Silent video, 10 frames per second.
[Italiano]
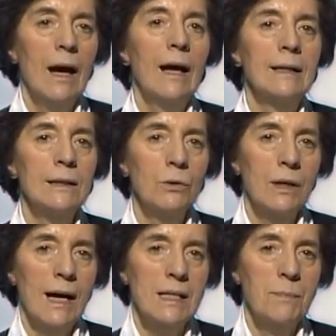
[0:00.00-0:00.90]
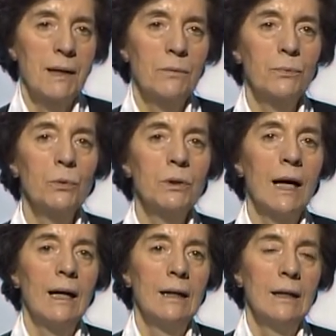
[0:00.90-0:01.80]
Anche Don Gaspare
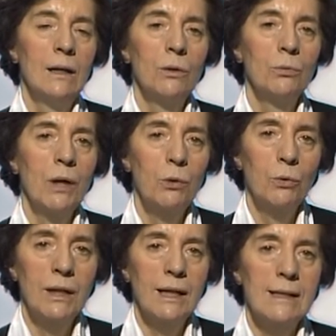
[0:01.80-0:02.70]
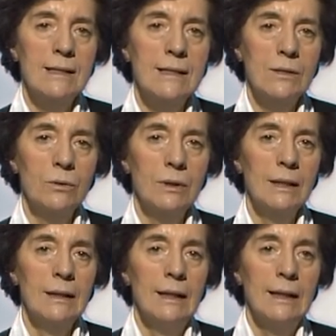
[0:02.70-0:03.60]
fonda una
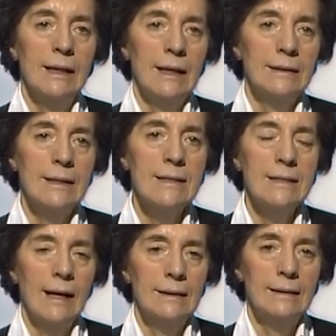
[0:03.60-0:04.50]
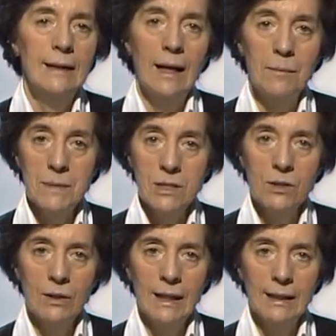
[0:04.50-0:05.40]
congregazione caratterizzata dalla
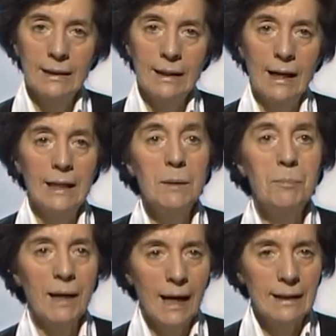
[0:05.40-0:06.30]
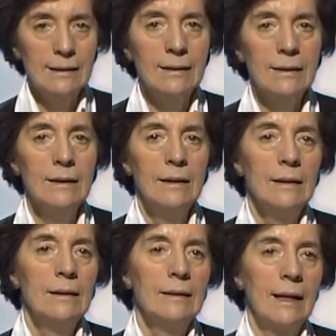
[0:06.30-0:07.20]
missionarietà, i preti
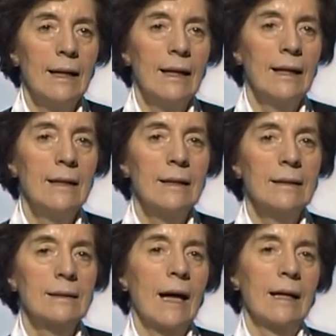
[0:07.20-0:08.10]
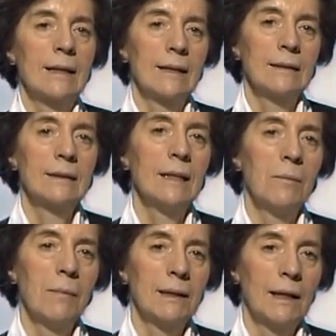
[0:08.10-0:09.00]
delle sacre
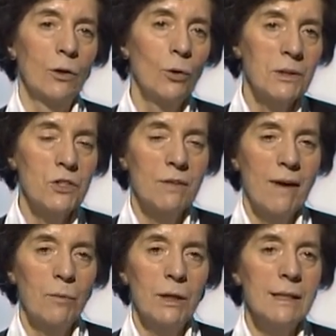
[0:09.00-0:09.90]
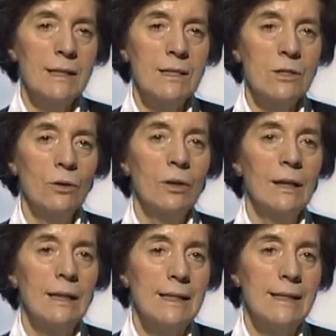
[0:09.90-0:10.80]
stimmate, come dicevamo
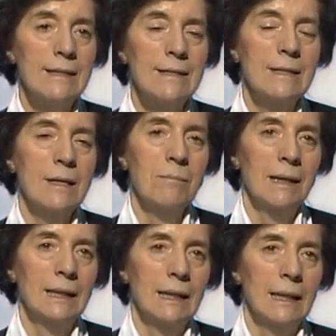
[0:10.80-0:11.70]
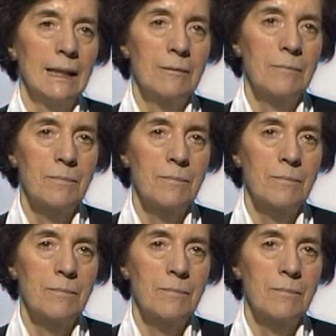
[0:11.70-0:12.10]
all'inizio, gli stimmatini.